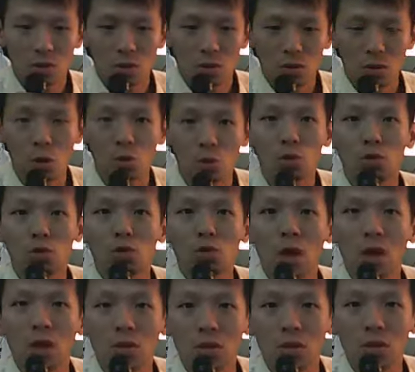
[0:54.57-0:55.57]
扭曲
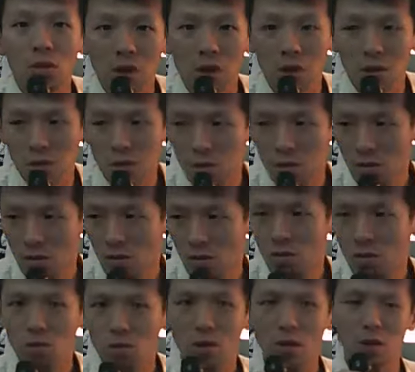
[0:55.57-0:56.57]
啊，或怎么样的？
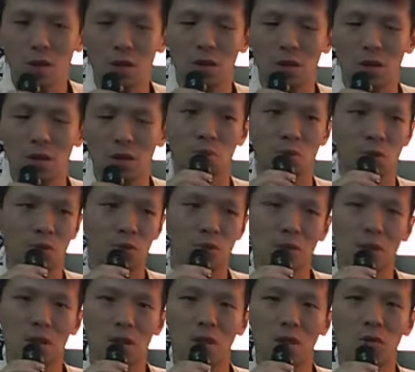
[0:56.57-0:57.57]
因为他自己就是比不
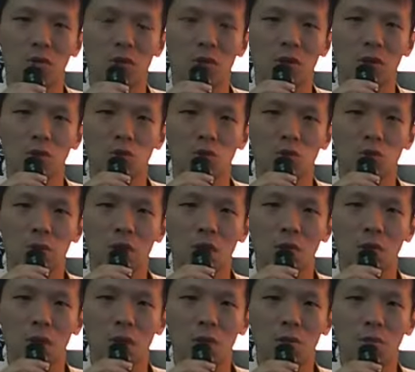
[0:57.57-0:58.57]
上人家，或是自己做不到
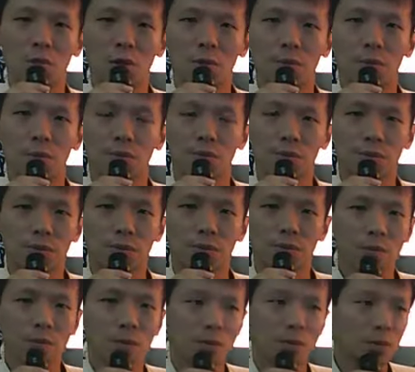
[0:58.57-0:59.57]
嘛，对不对？
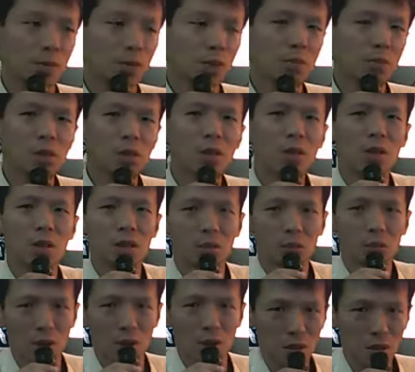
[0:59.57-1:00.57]
那民进党这
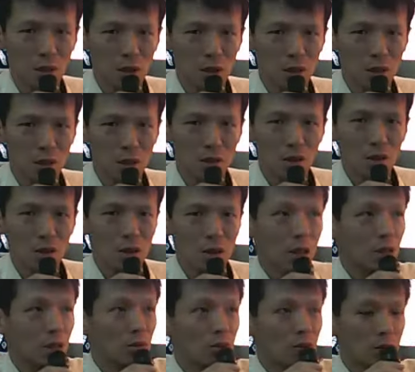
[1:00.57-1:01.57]
边也是啊。
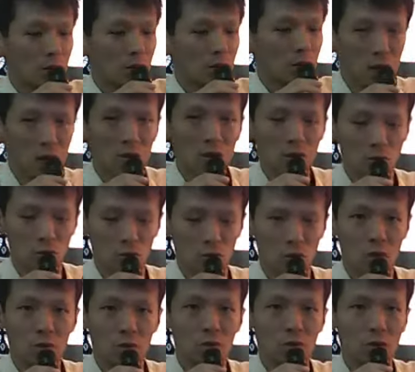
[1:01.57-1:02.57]
哎，就是人家我
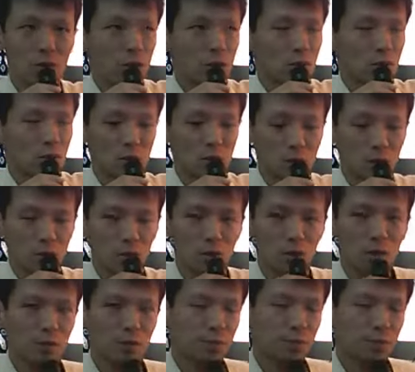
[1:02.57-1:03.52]
们对不对？中国大我们。